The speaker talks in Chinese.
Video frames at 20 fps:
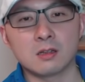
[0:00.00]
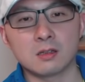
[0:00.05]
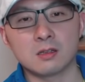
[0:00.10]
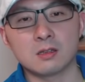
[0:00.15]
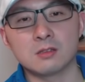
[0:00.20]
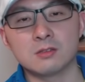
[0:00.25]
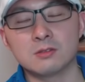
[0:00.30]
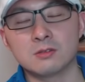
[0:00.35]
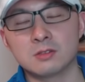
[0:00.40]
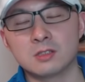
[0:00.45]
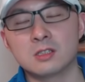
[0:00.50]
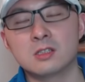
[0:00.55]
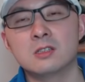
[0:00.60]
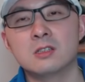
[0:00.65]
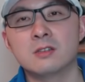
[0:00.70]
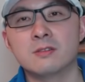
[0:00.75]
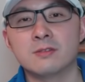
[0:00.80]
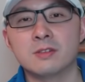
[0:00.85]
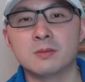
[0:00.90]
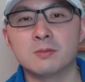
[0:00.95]
有的人
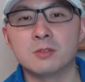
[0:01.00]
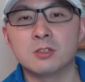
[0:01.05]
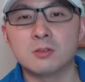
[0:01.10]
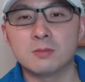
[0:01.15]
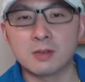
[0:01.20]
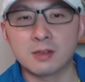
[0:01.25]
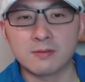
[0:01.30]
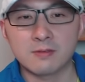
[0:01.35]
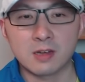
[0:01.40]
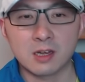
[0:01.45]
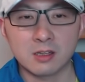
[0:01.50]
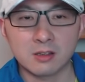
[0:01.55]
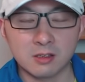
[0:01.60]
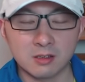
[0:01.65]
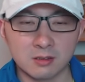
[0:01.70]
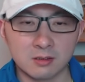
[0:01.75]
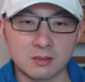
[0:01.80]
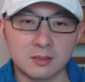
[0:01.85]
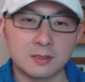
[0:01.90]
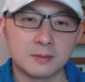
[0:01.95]
认为没有办法，那
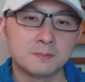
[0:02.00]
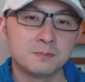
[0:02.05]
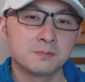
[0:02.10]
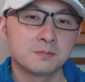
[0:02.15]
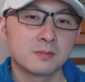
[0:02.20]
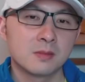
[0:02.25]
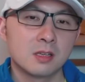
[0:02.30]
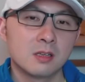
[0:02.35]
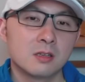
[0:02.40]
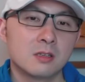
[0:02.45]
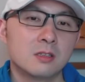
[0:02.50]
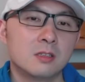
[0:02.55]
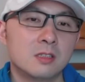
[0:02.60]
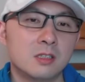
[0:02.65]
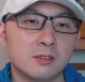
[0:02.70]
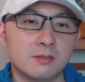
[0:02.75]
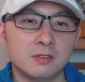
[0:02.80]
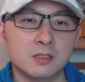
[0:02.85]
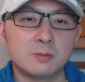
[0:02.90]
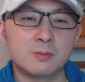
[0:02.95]
个认
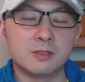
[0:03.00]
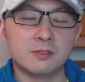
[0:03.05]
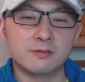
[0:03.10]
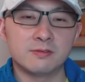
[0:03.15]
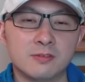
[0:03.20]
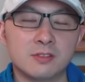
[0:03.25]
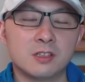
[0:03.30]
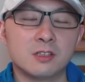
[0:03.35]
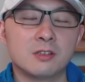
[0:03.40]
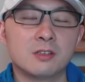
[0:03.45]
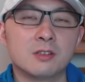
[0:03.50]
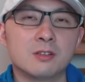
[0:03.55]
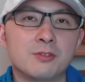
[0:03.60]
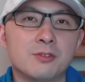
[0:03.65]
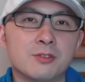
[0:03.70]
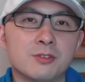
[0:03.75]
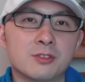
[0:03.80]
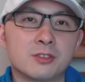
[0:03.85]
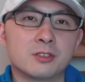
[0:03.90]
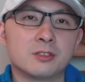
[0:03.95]
为本福定律
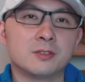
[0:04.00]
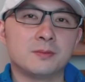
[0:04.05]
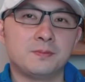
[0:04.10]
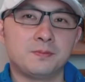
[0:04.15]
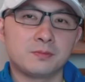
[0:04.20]
是。